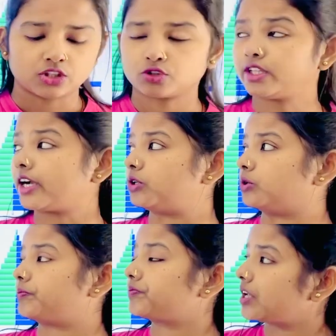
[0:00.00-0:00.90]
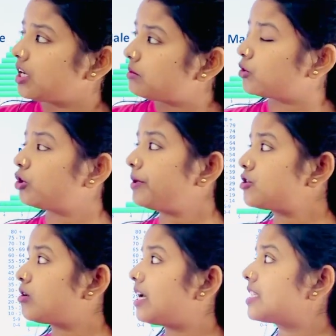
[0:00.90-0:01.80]
তো দেখো প্রথমে
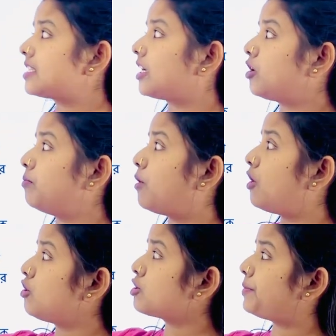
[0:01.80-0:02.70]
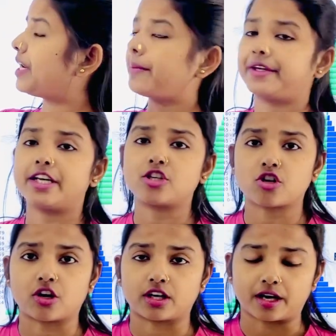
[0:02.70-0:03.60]
চলে আসছে দেখো বয়স পিরামিডের
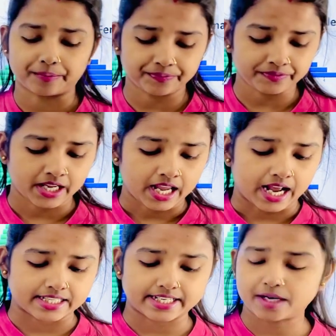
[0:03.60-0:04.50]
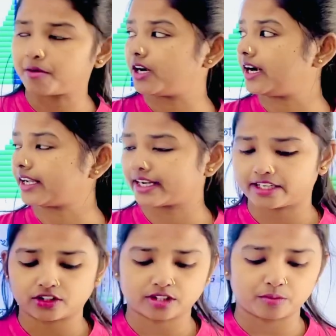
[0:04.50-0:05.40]
সংজ্ঞা আচ্ছা এটা বলার আগে
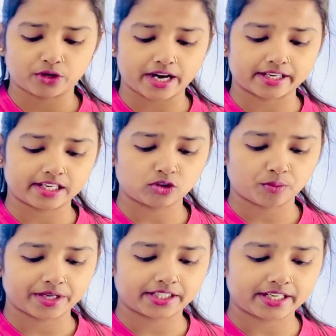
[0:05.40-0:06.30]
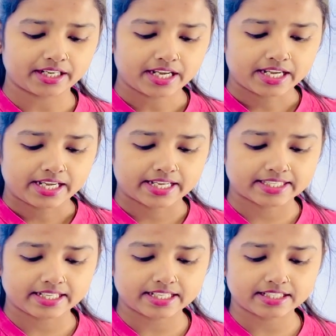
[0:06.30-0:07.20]
একটা কথা বলে রাখি তোমাদের
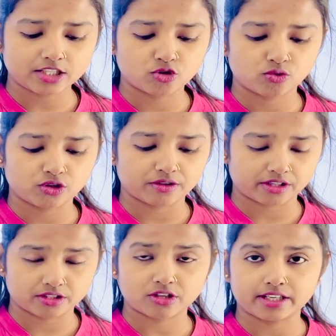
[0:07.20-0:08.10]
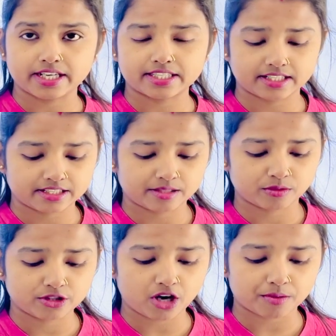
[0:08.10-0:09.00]
এসএলএসটি জুলো সরি এসএলএসটি
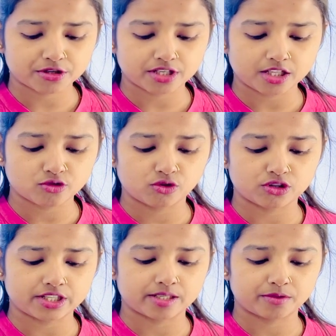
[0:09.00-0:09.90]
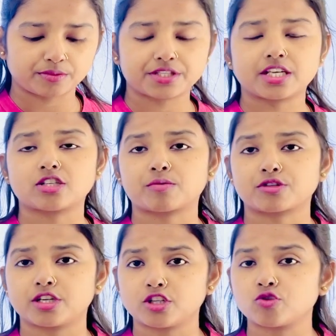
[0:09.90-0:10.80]
বলছি অপশনাল জুলজি ডাব্লিউবিসিএস
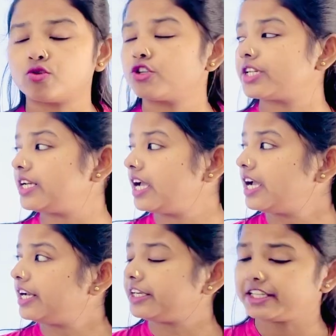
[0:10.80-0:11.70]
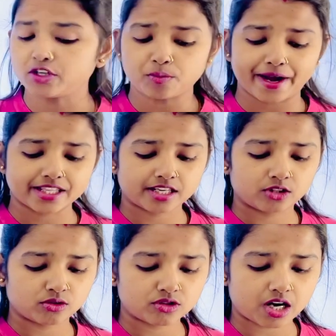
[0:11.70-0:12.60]
অপশনাল জুলজির নিউ ব্যাচ
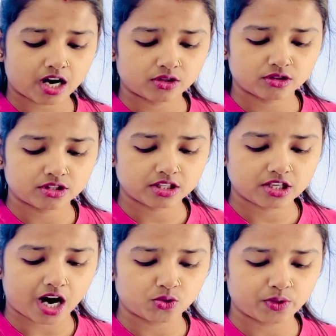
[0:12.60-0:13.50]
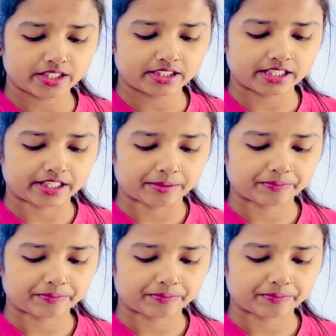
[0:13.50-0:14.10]
কিন্তু স্টার্ট হচ্ছে জানুয়ারি থেকে